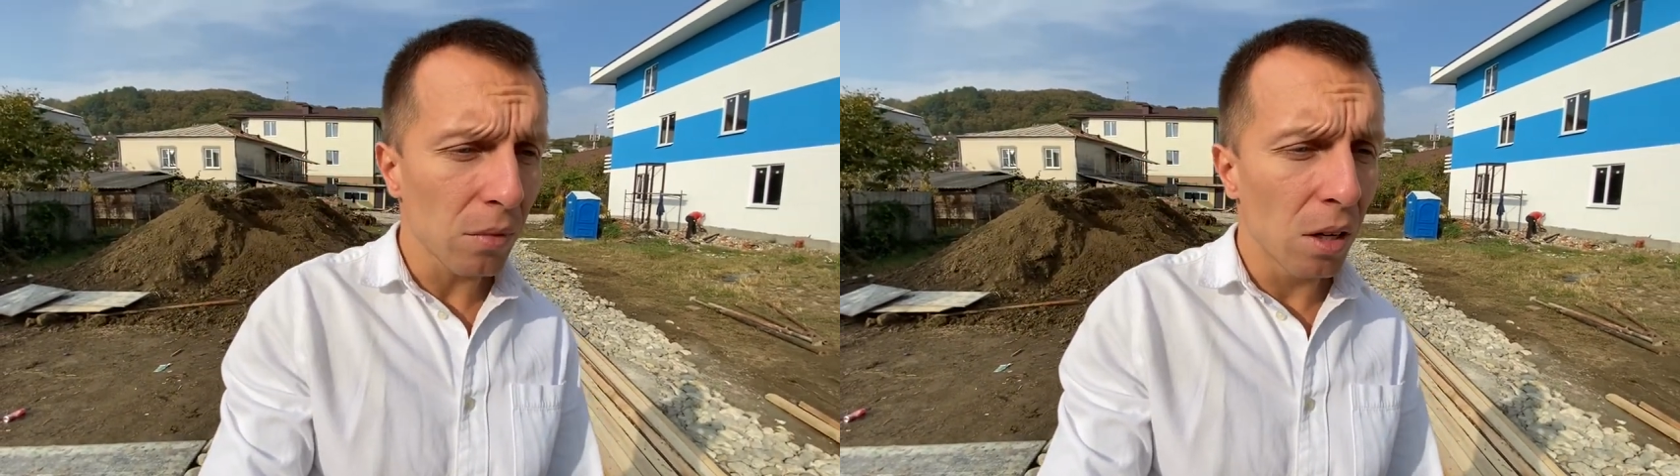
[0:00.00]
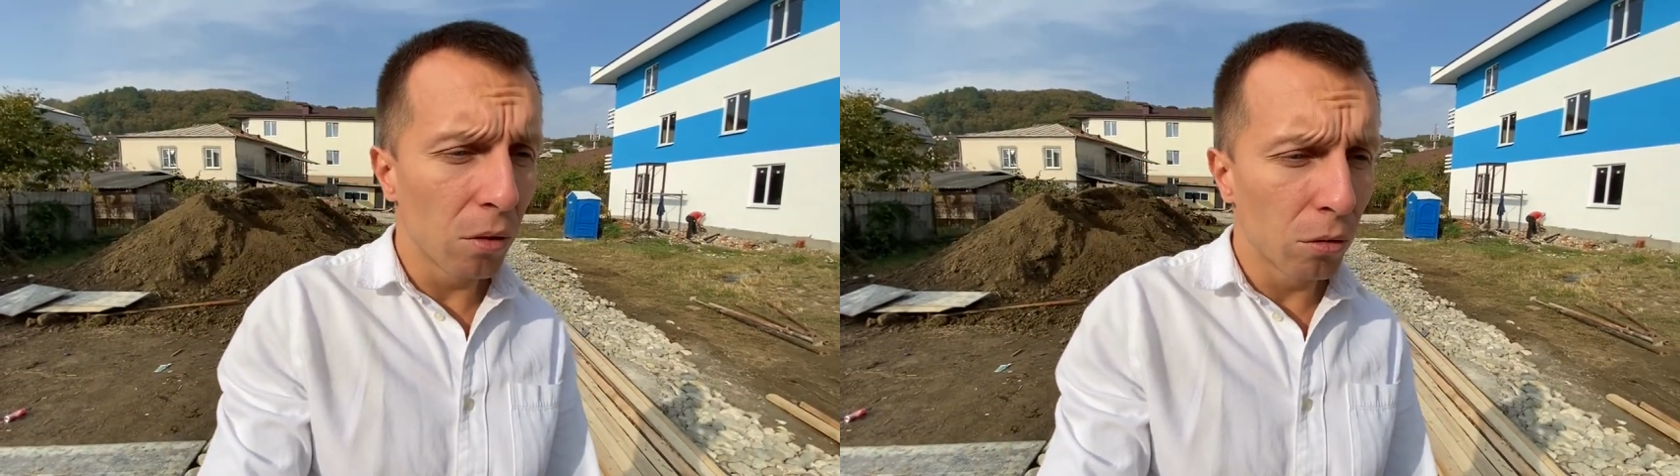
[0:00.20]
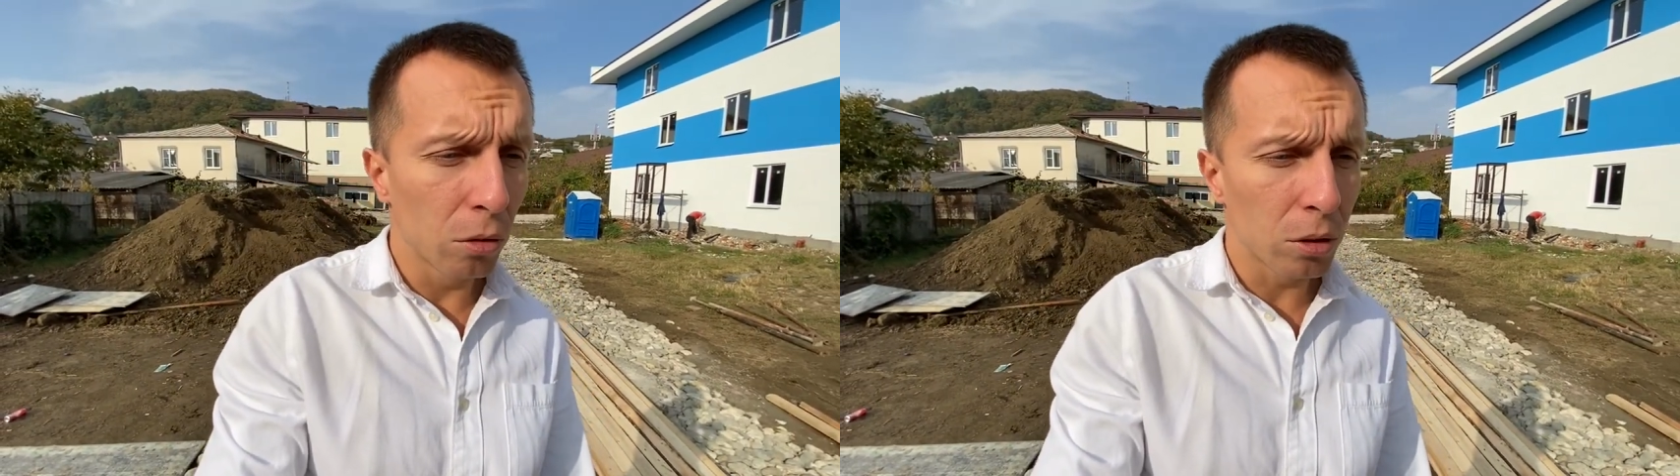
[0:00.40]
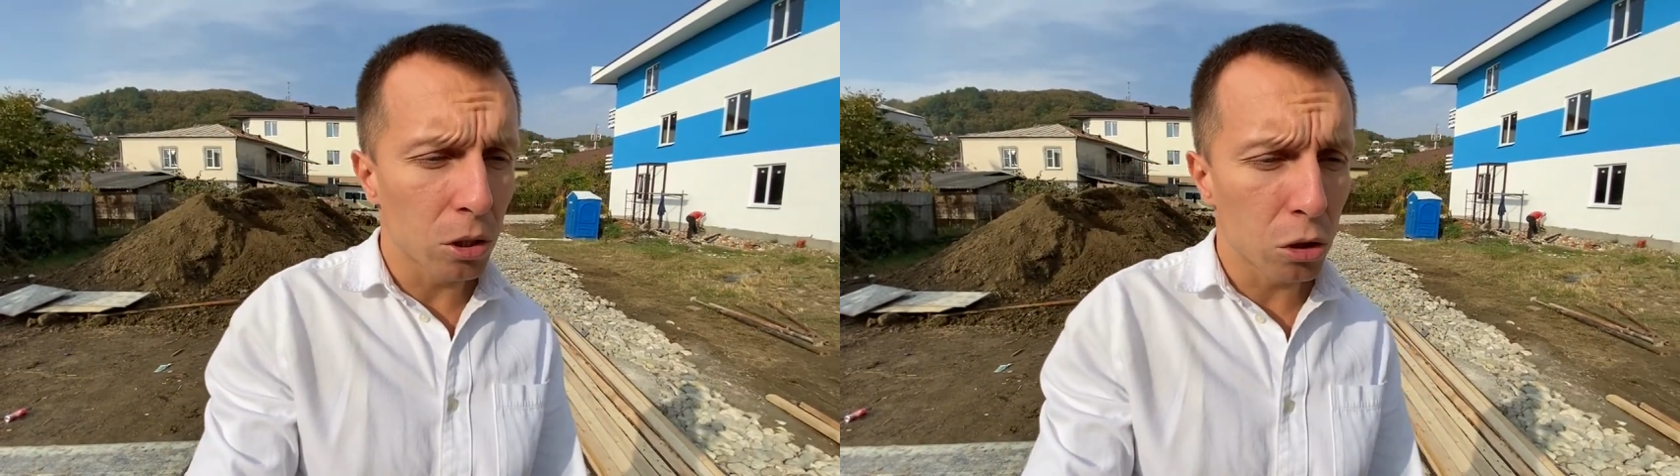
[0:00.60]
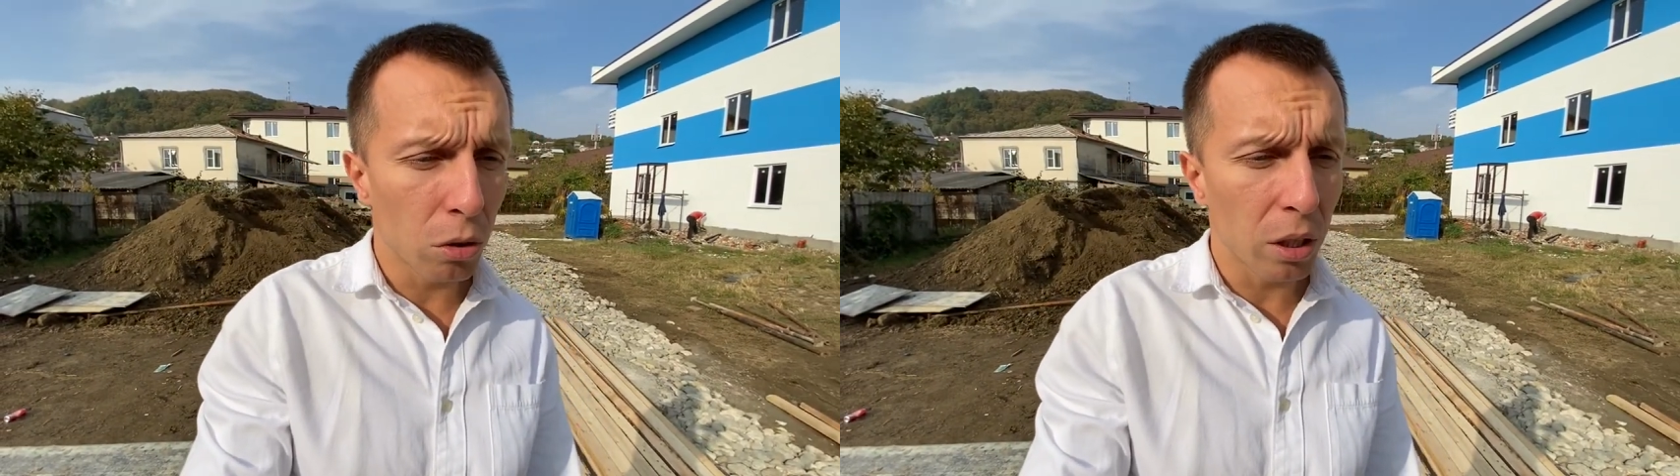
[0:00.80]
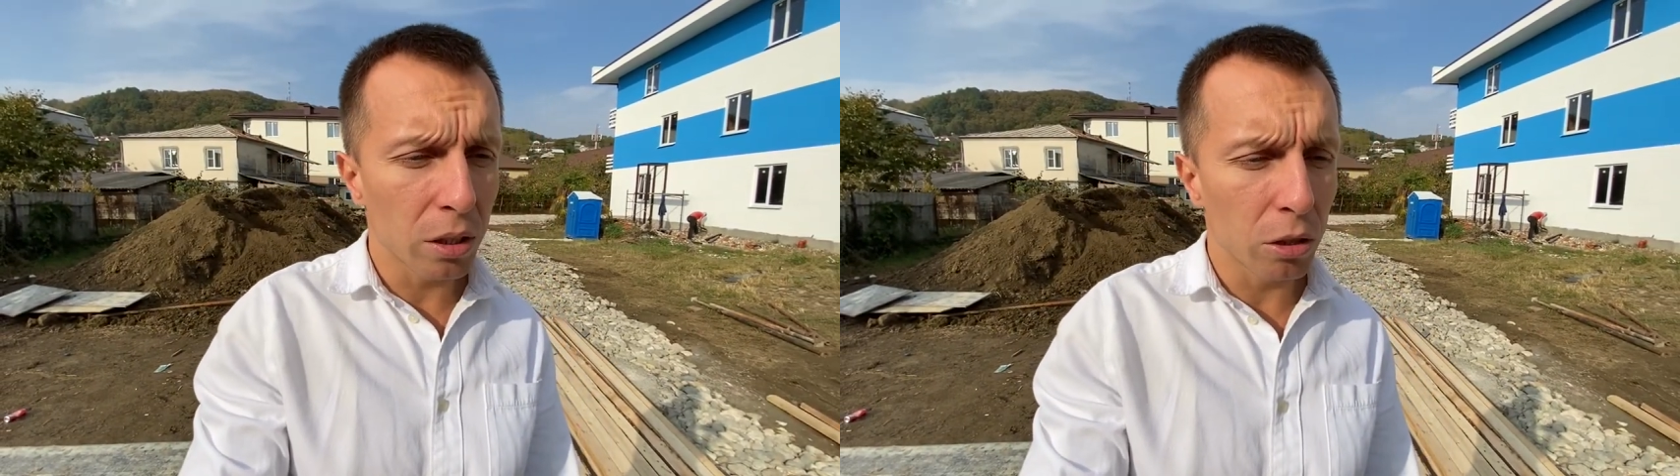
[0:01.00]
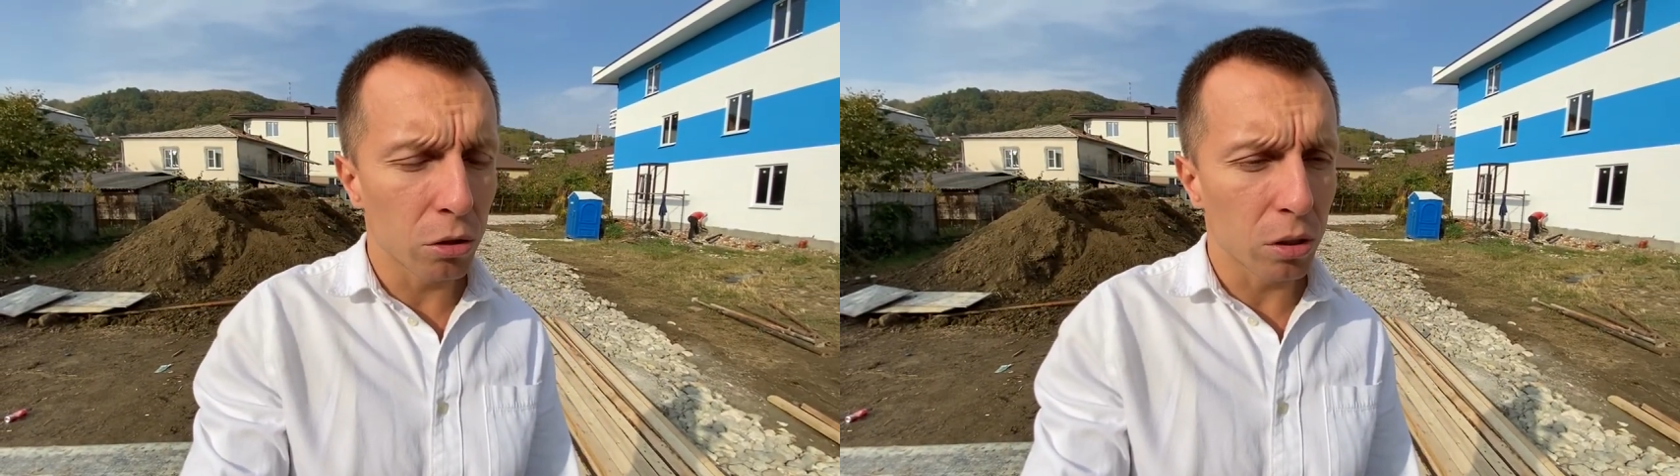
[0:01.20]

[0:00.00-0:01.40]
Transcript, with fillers: Вот, что хотел еще